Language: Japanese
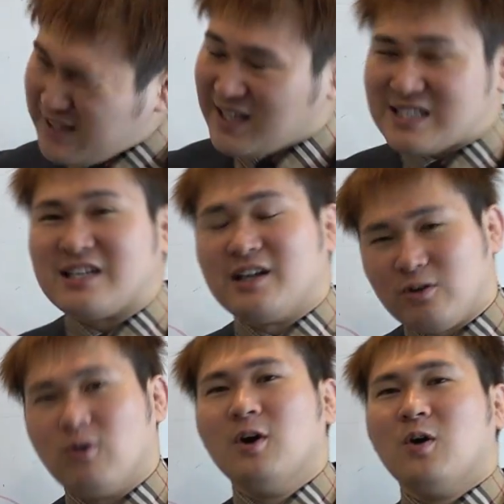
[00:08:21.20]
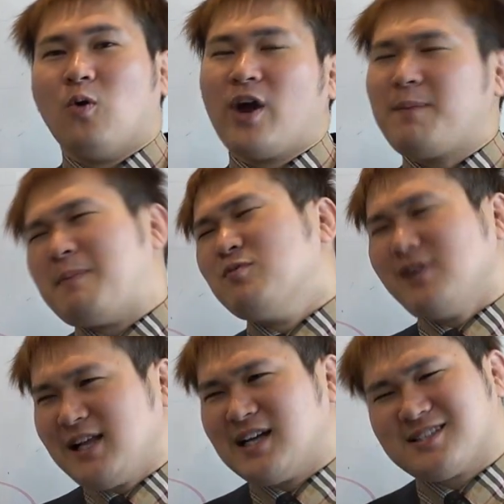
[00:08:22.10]
理なんじゃねえと。俺やっぱ無
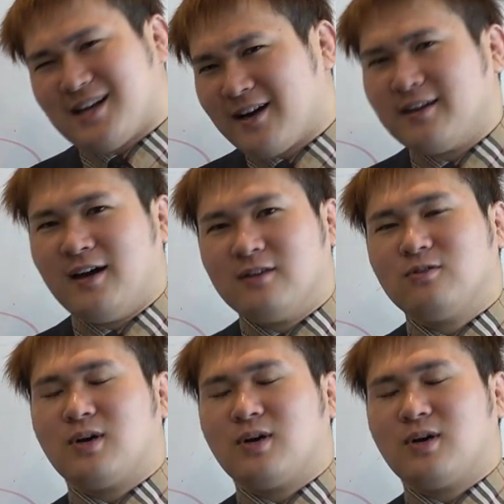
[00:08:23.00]
理なんじゃないかな、